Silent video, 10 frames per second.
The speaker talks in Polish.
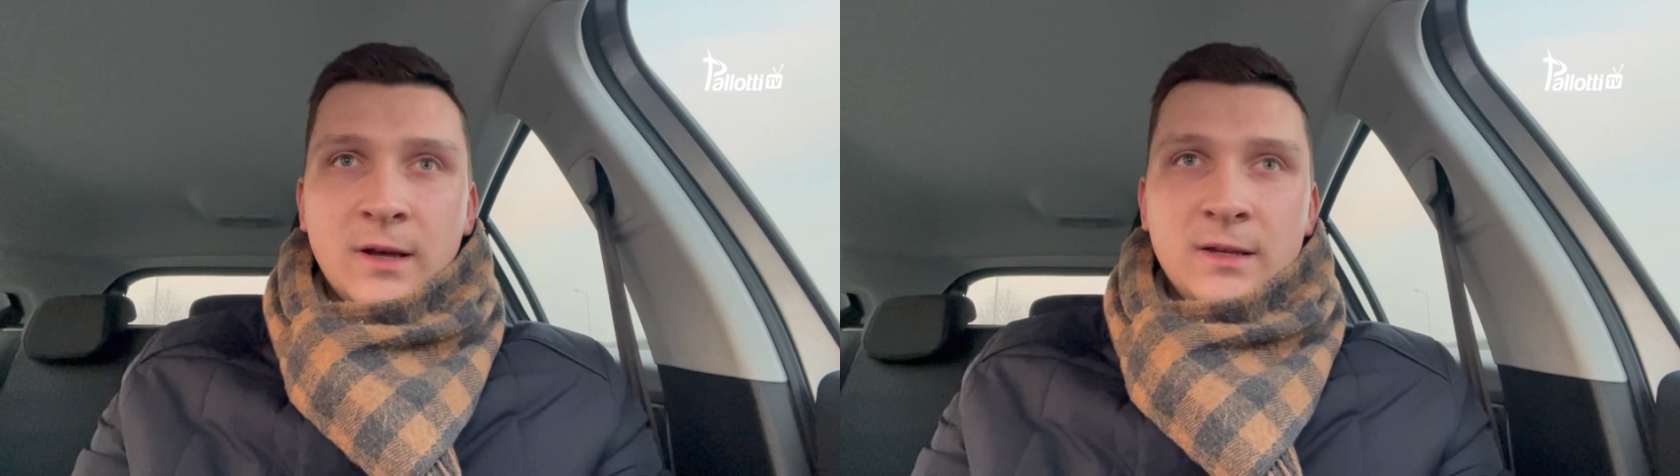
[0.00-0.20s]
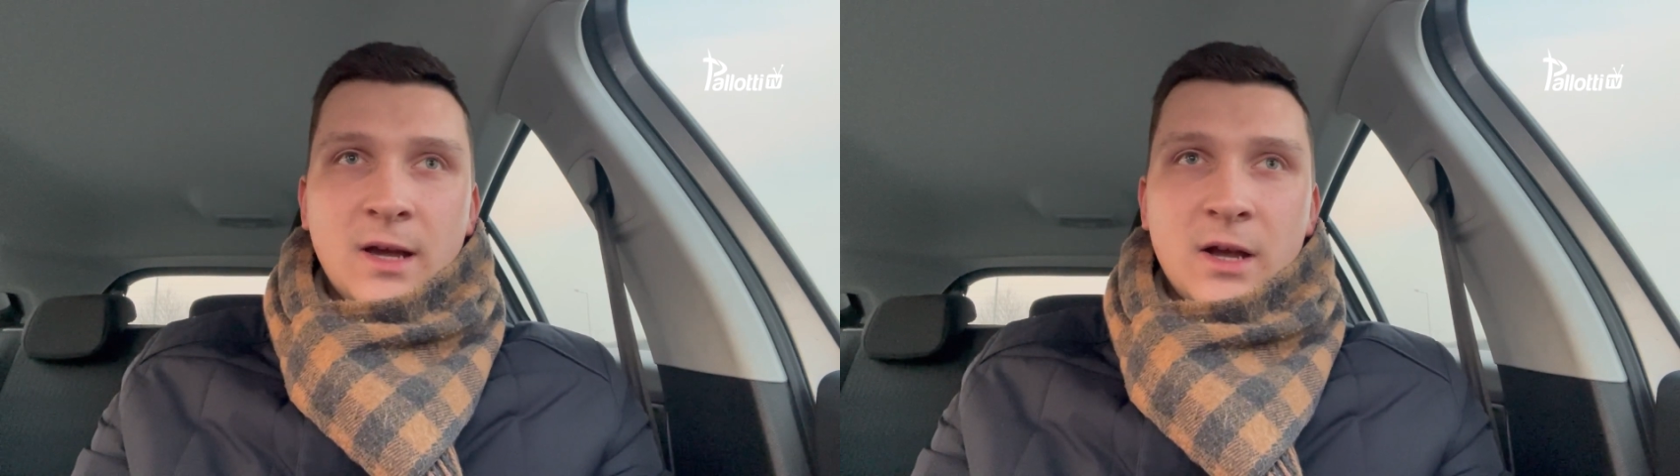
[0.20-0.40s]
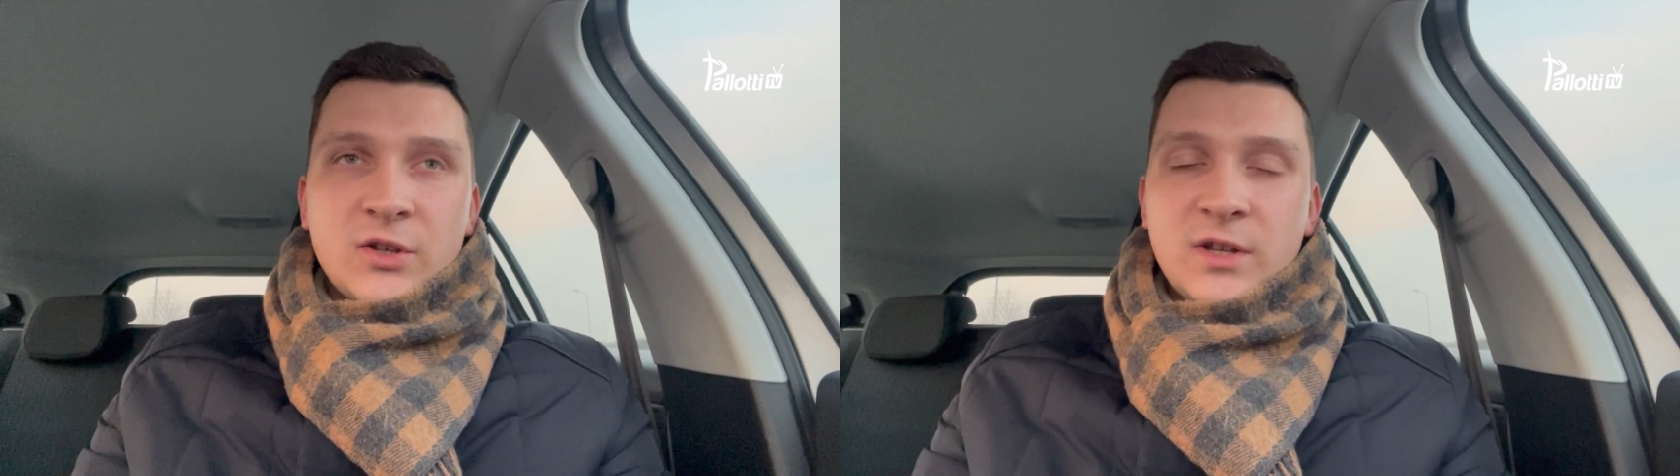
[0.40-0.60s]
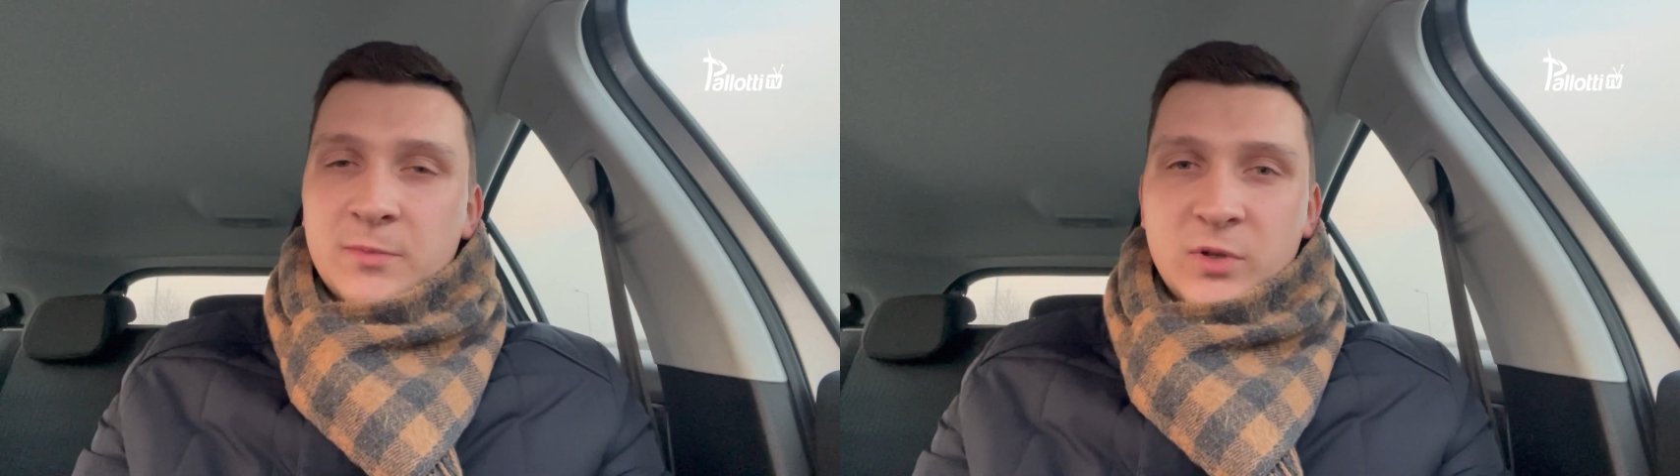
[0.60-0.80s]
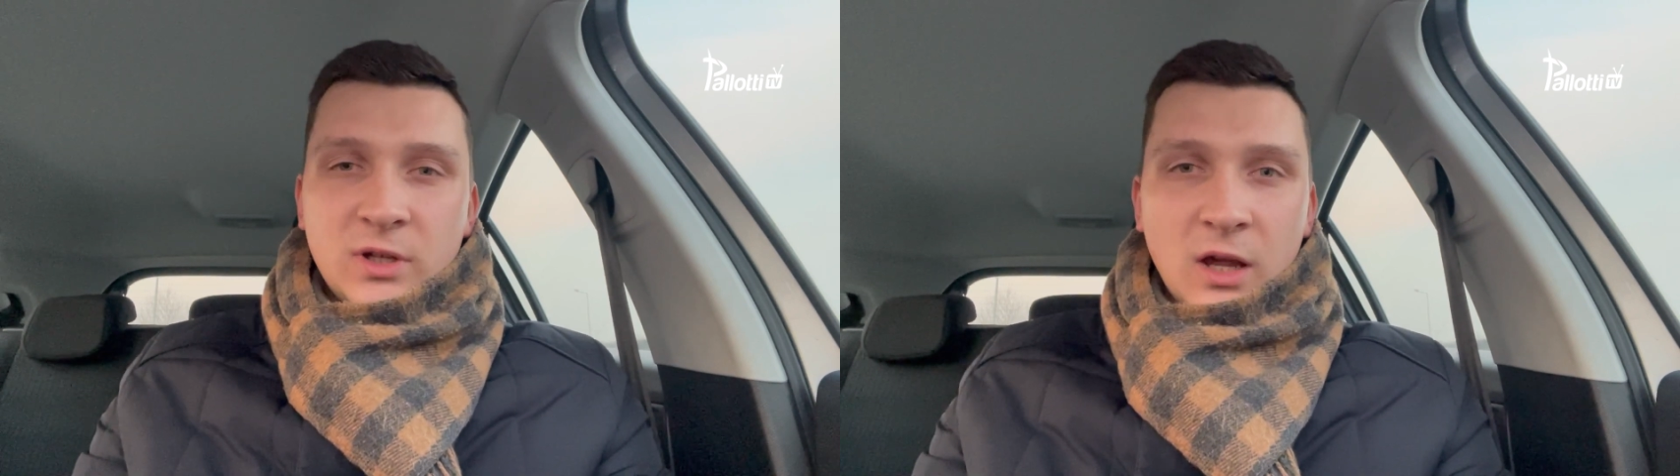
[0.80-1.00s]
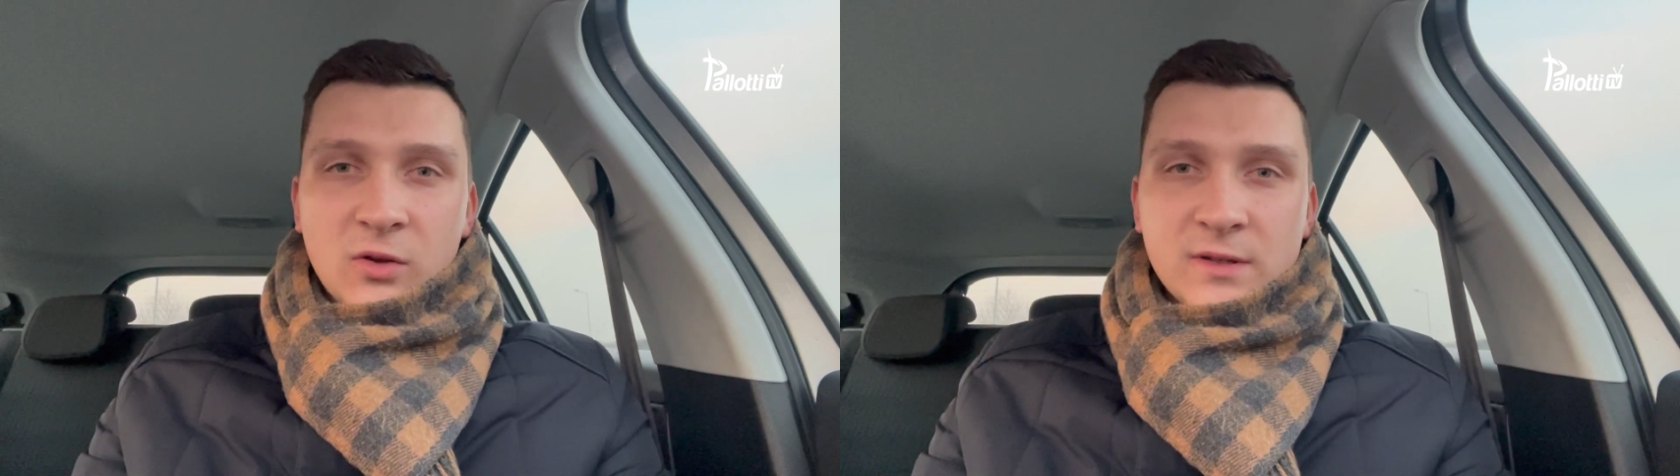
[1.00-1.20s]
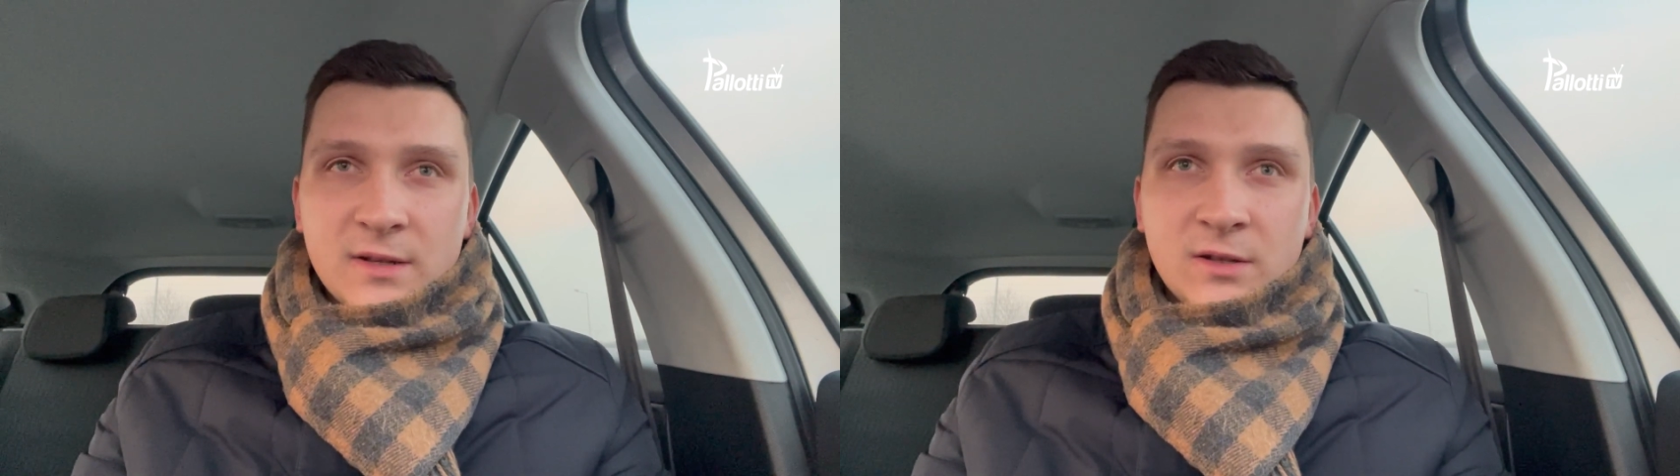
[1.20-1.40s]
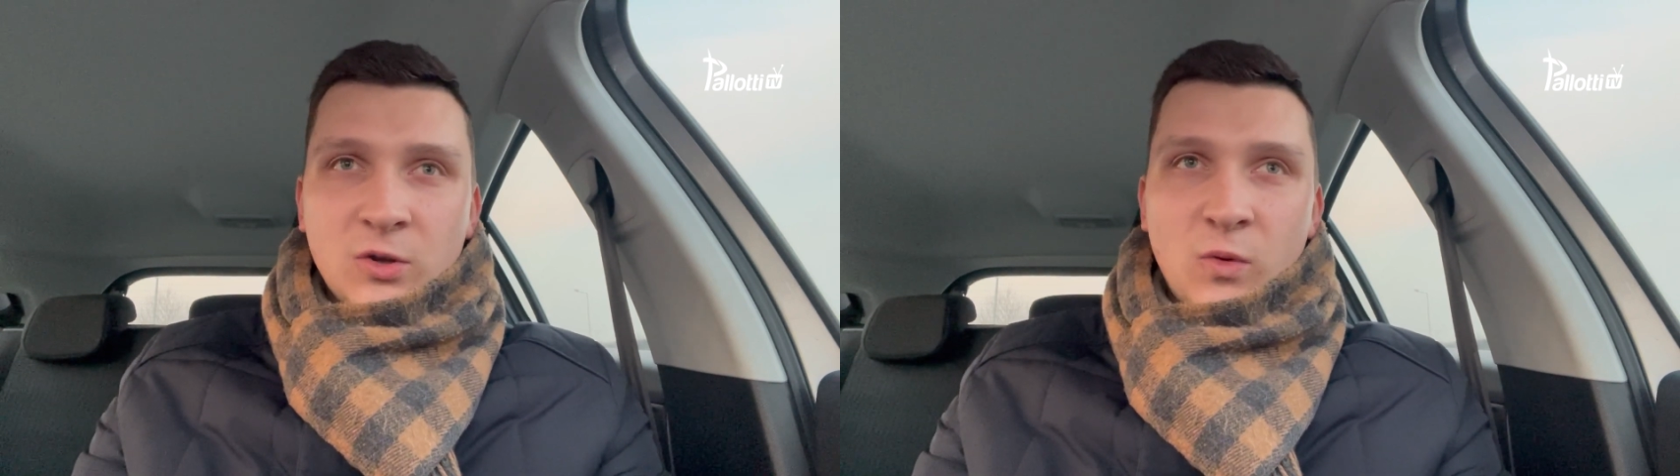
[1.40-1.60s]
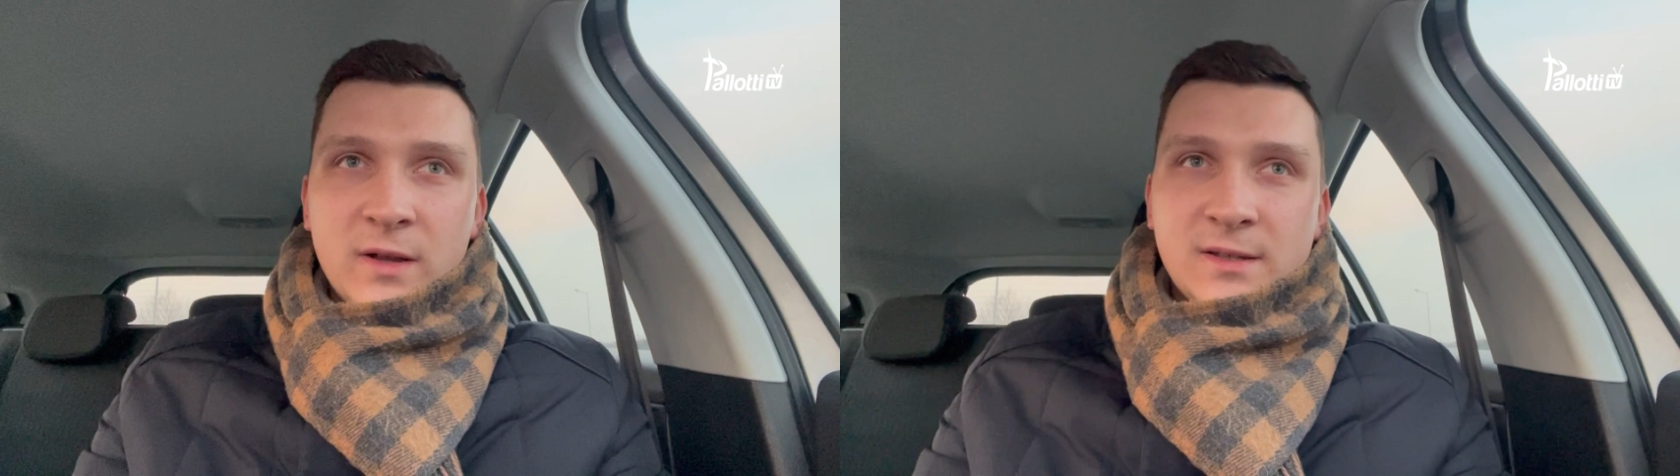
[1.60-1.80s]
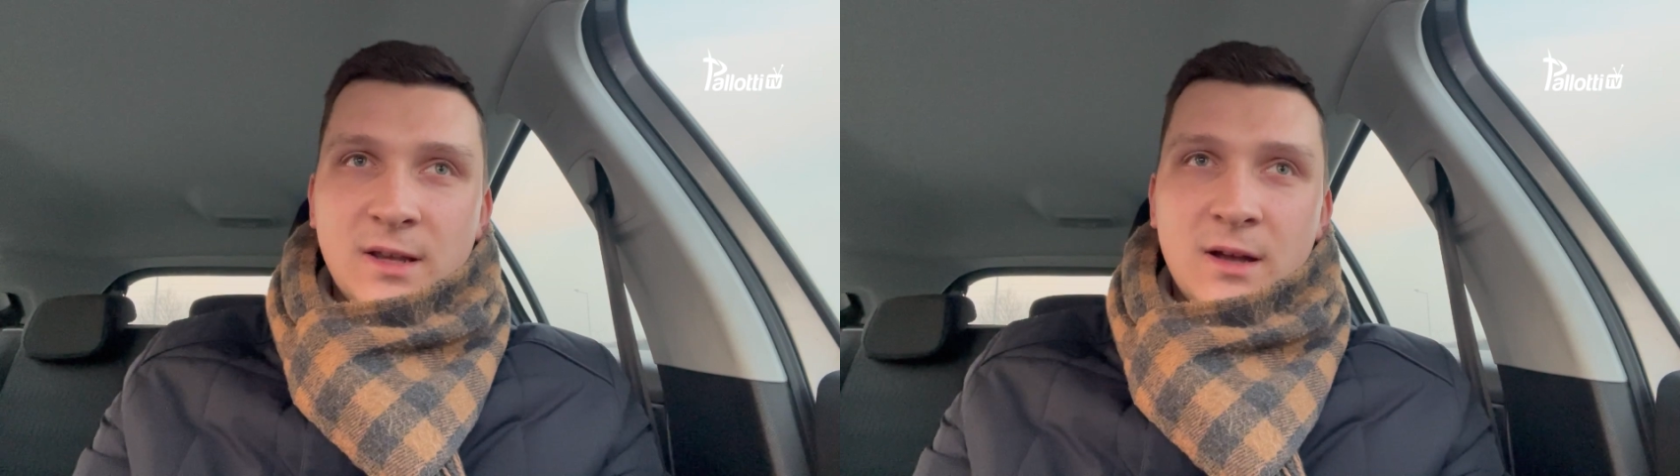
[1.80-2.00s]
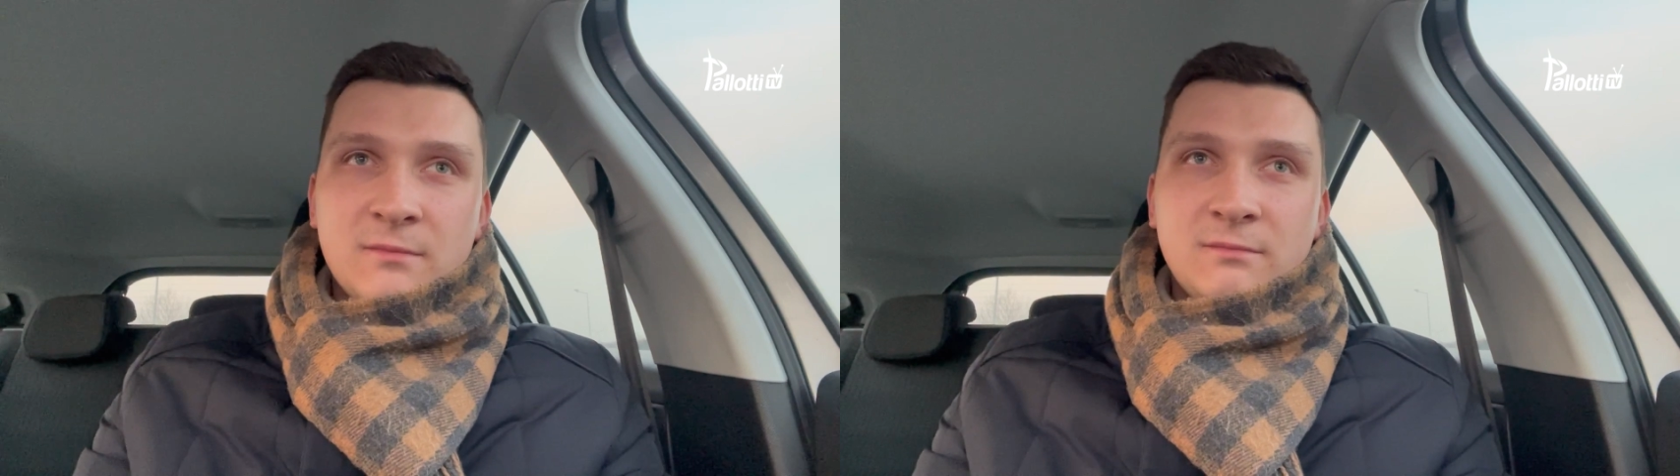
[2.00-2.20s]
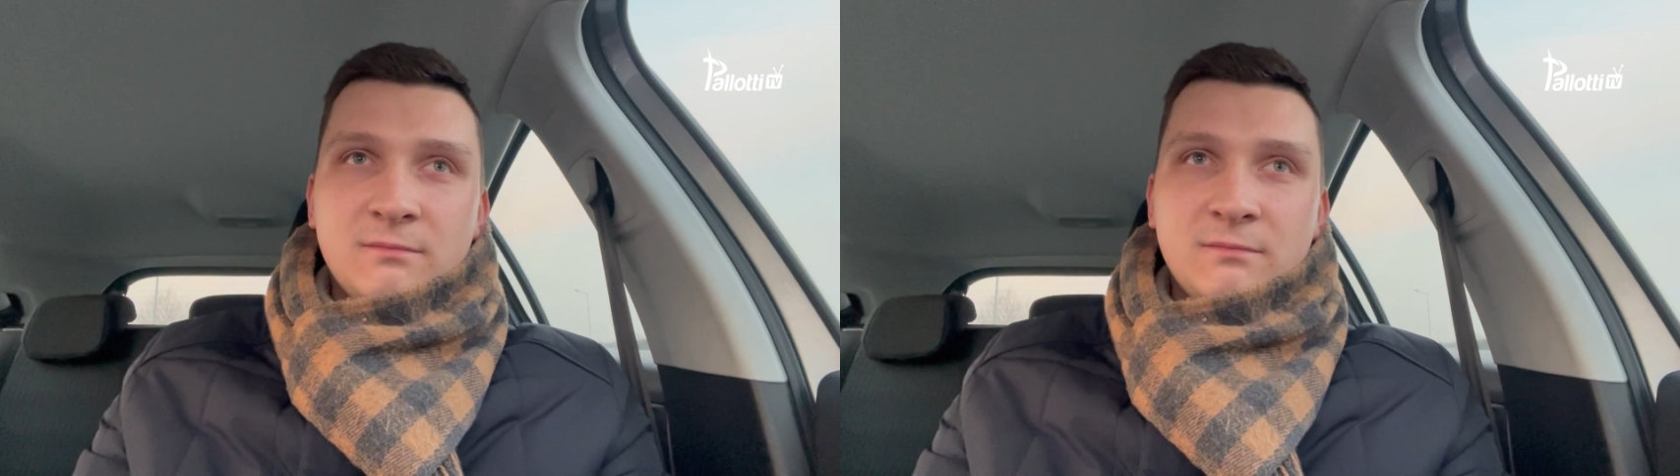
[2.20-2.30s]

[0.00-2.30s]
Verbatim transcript: jakaś niesprzyjająca sytuacja,